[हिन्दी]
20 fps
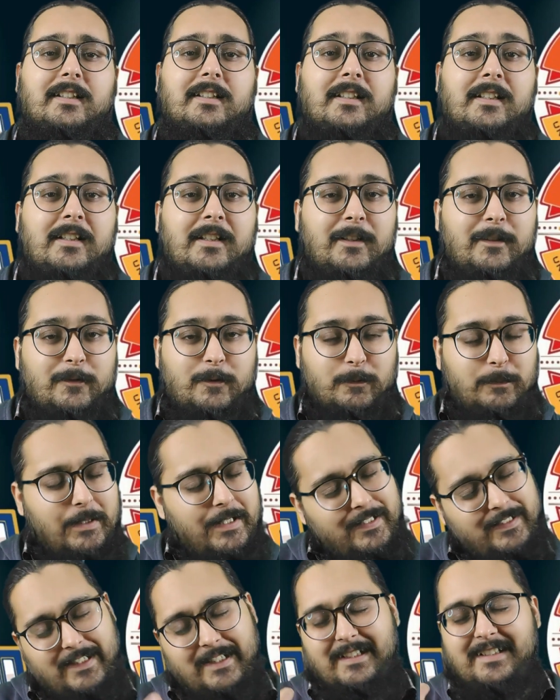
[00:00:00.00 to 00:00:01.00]
गए तो
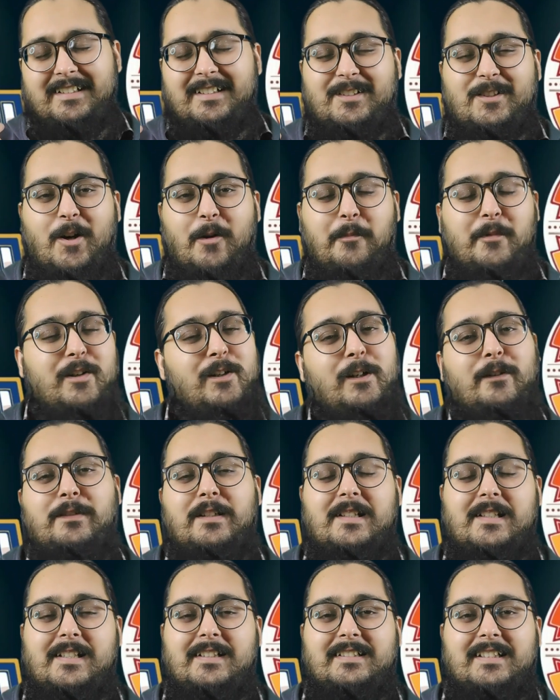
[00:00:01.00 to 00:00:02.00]
भाई कॉमेडी ऑफ
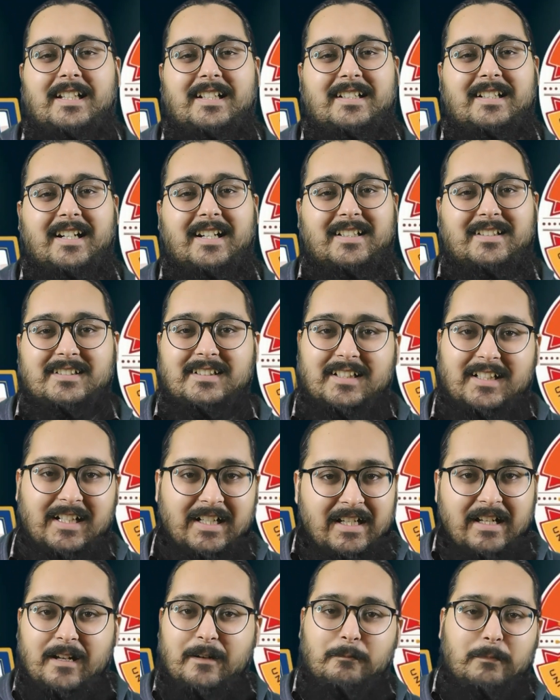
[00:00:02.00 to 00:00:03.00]
एरर चल रहा है हर जगह
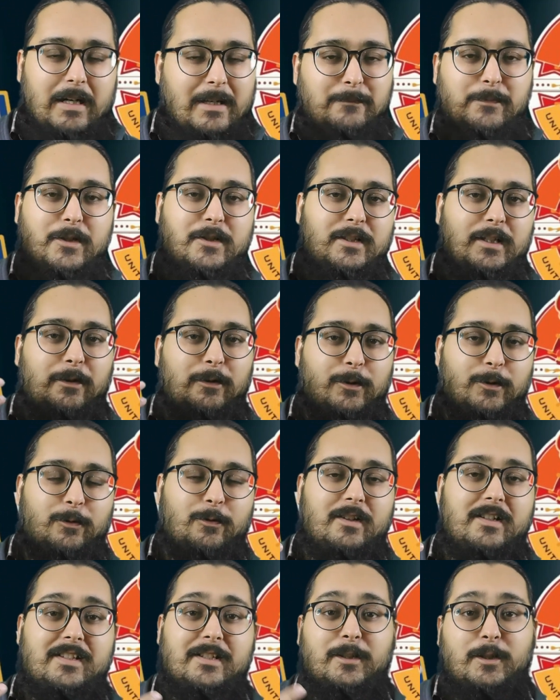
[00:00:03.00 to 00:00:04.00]
बाबर जो है वो
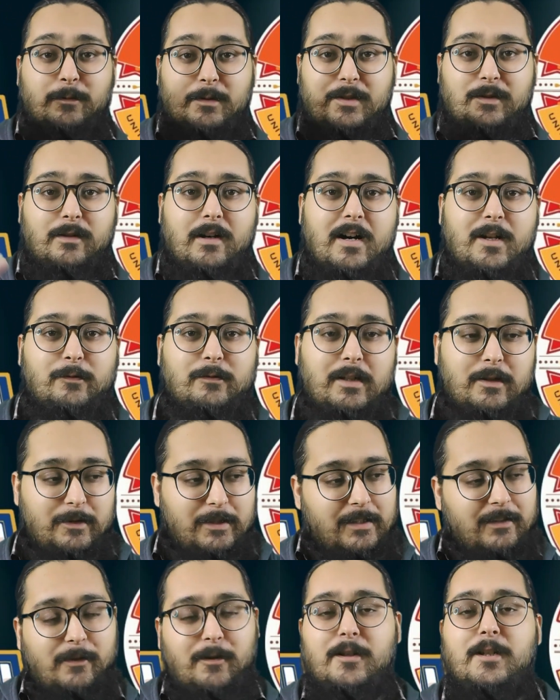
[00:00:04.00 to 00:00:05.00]
लोगों के जहनों पर सवार हुए हैं और
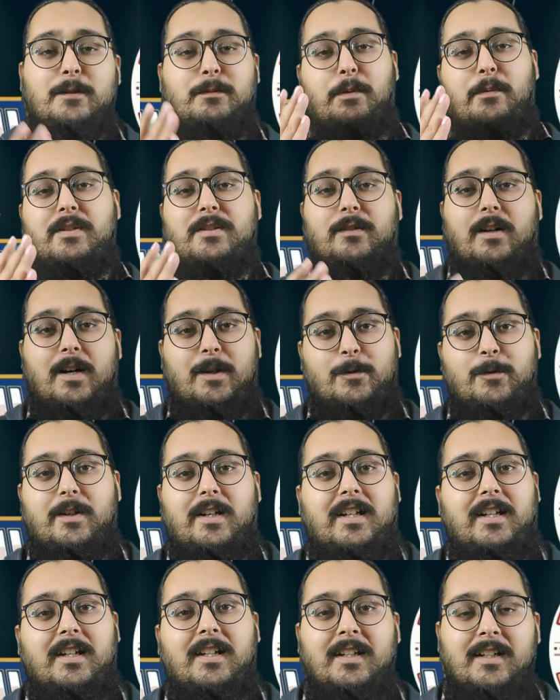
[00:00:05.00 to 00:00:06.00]
टेक्नोलॉजी में भी सवार हो
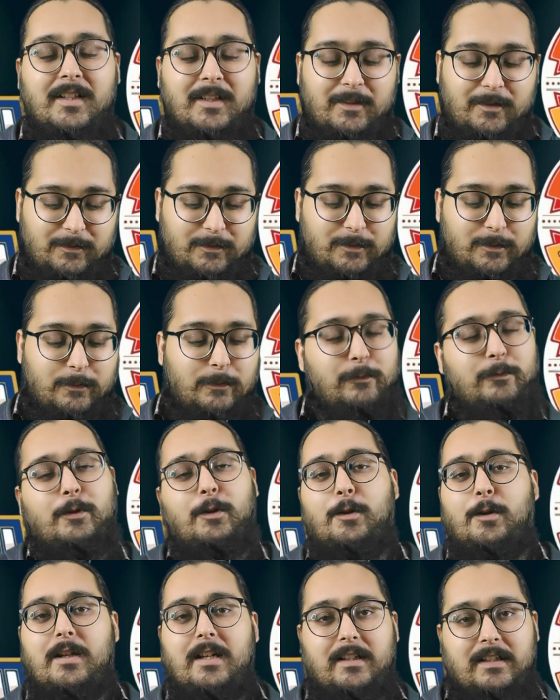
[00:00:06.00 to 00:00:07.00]
गए हैं तो
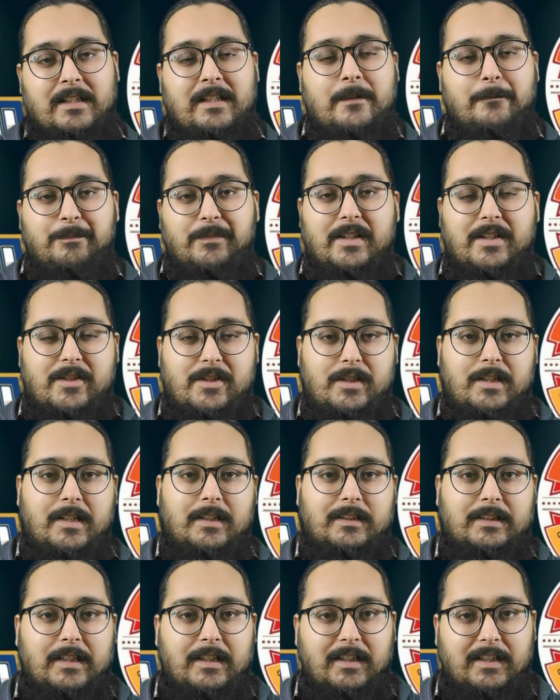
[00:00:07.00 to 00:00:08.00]
वो एक
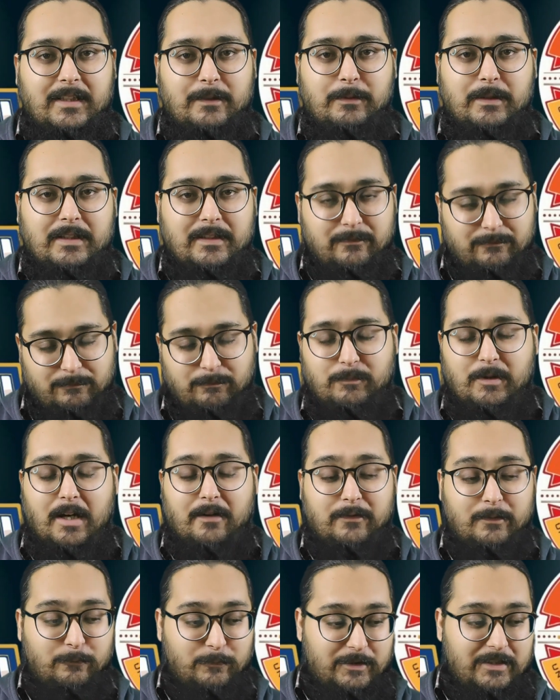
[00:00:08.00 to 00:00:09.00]
इंसिडेंट था कि भाई
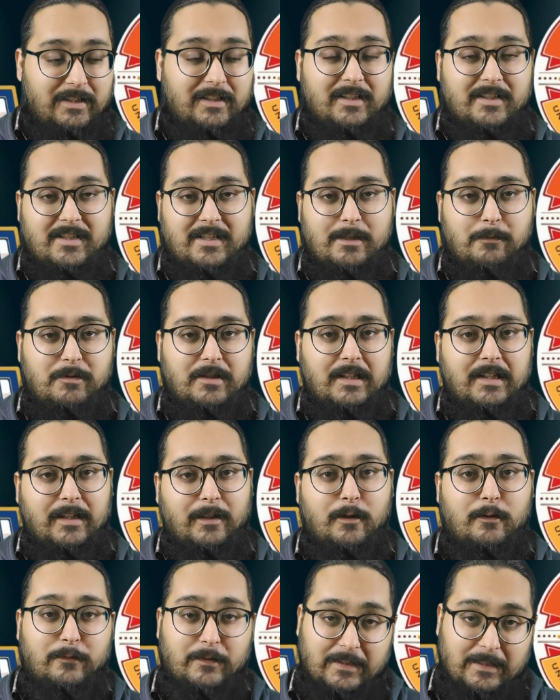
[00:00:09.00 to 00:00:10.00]
काफ़ी मुझे एक अजीब सा
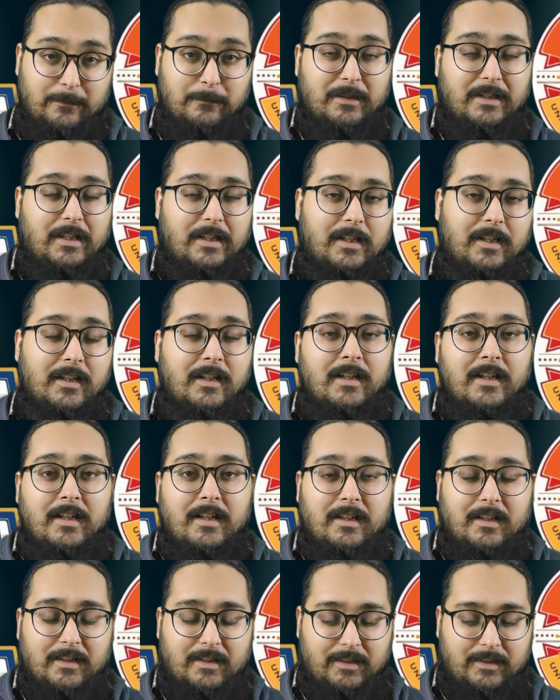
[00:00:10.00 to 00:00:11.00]
लगा और फ़नी भी लगा
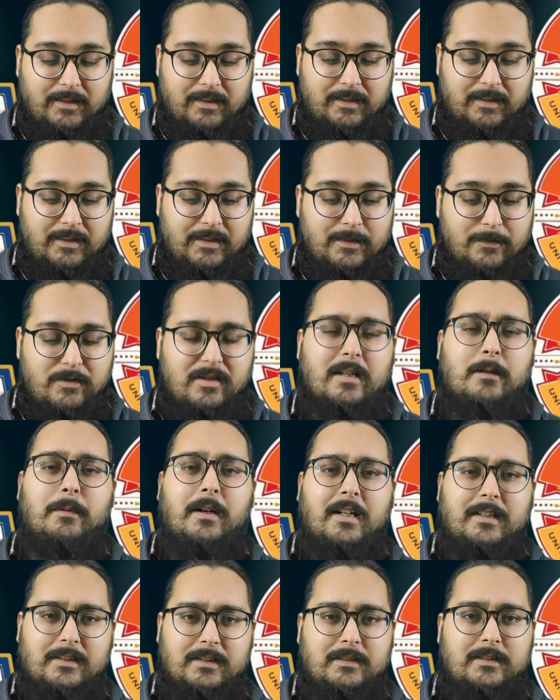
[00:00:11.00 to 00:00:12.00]
लेकिन उसके
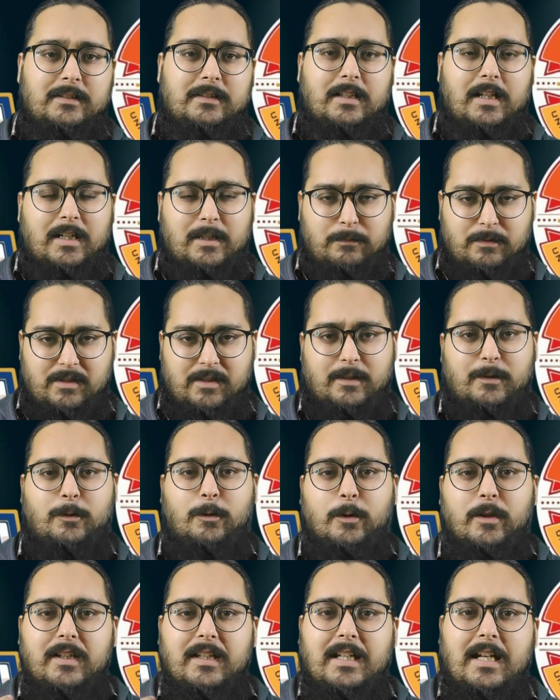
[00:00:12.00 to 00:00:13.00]
बाद अगर मैं जिक्र
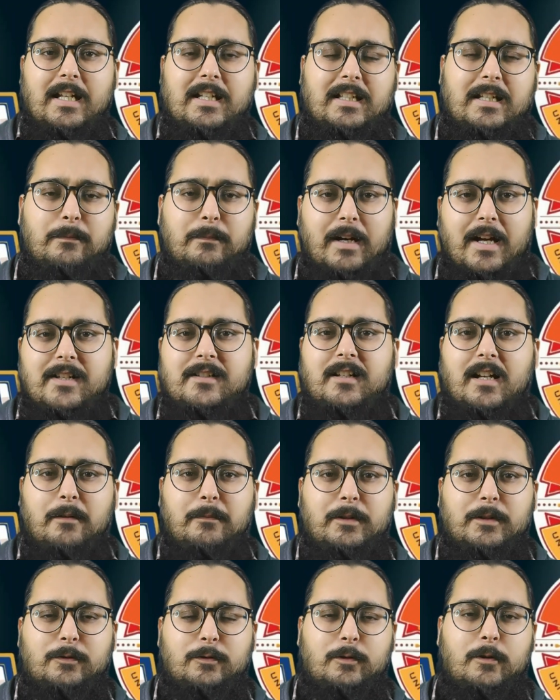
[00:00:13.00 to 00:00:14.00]
हो ही गया इनके मैच का
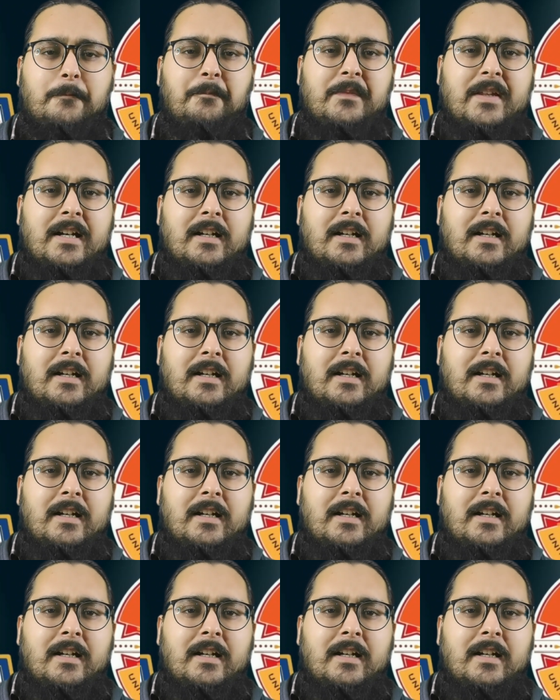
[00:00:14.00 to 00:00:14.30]
भी तो